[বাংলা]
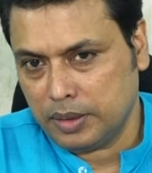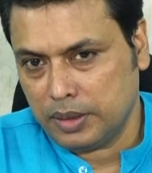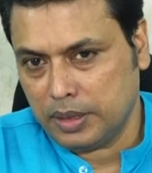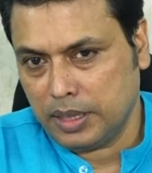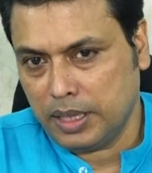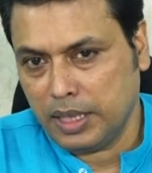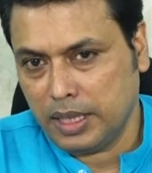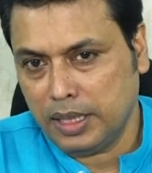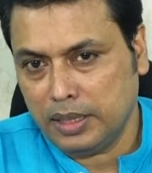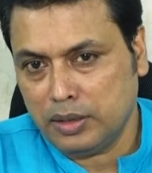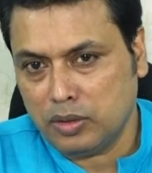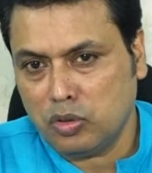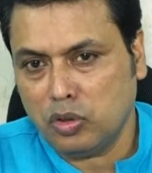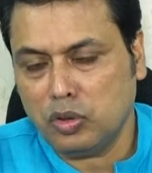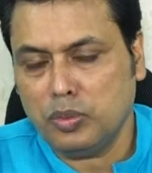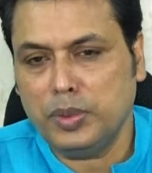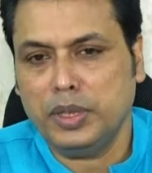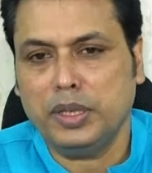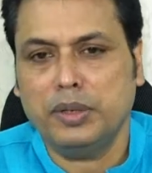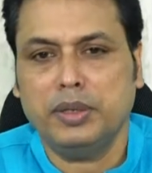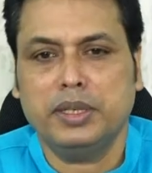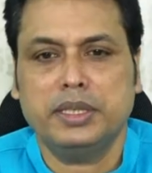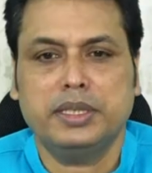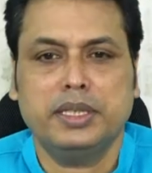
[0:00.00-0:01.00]
হেলথ কর্মী
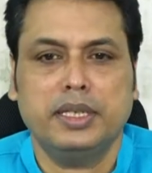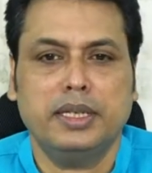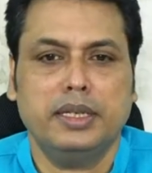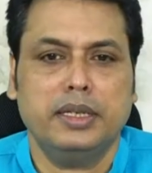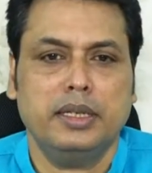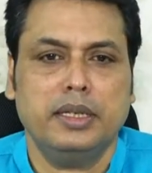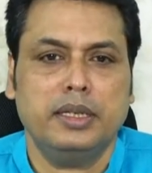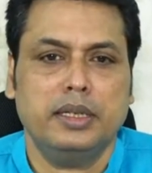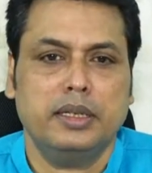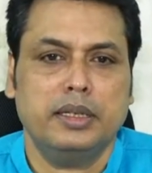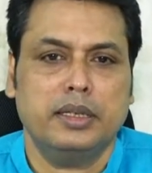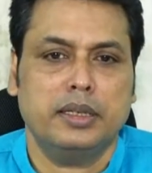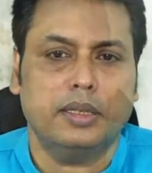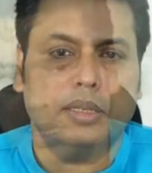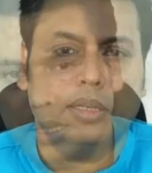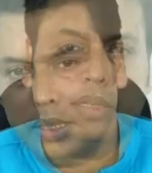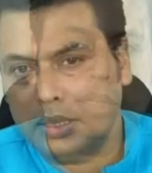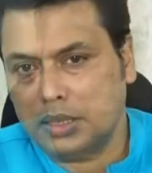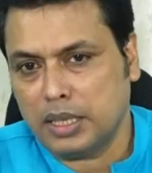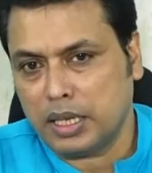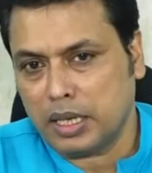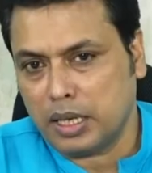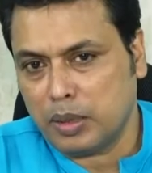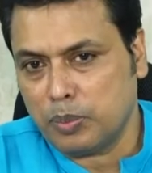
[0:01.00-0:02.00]
রয়েছেন
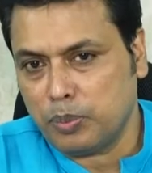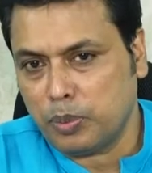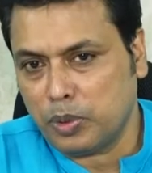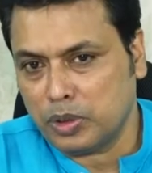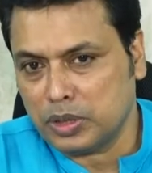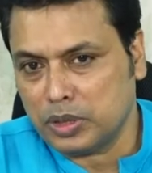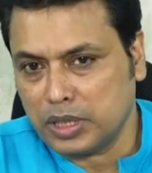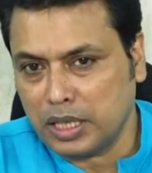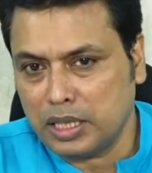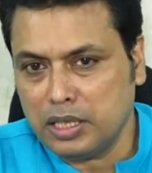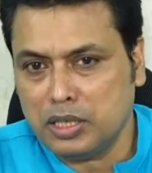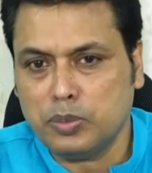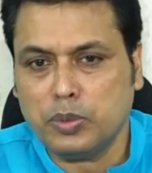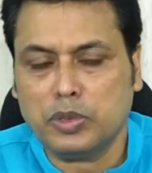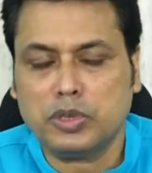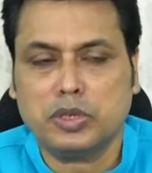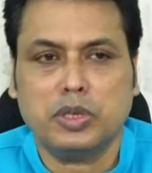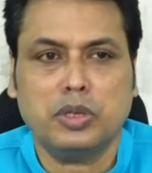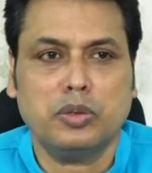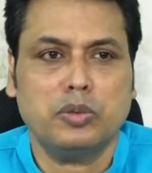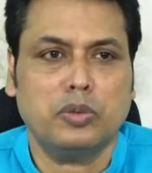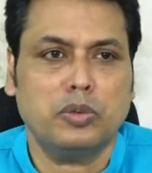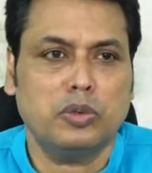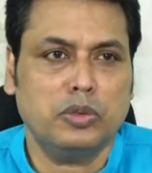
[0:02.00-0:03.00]
যারা পঁয়তাল্লিশ
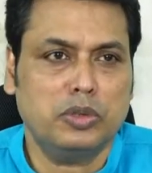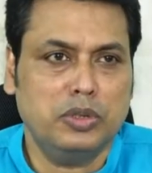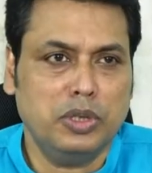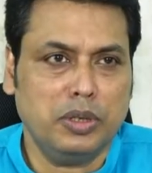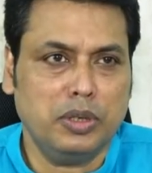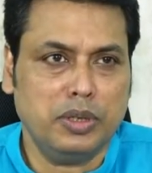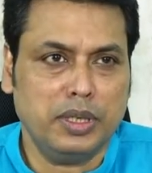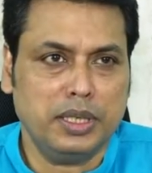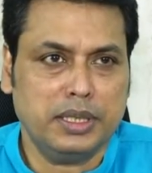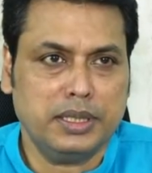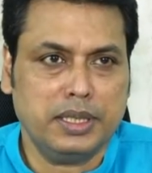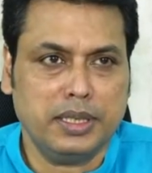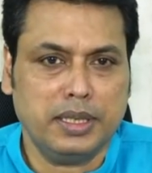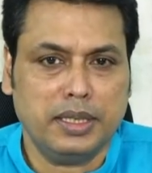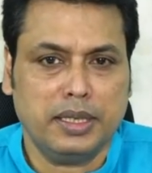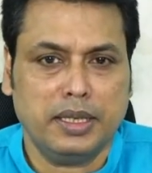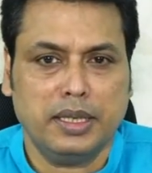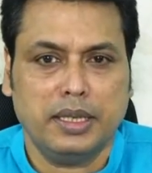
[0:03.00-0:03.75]
বছর ঊর্ধ্ব রয়েছেন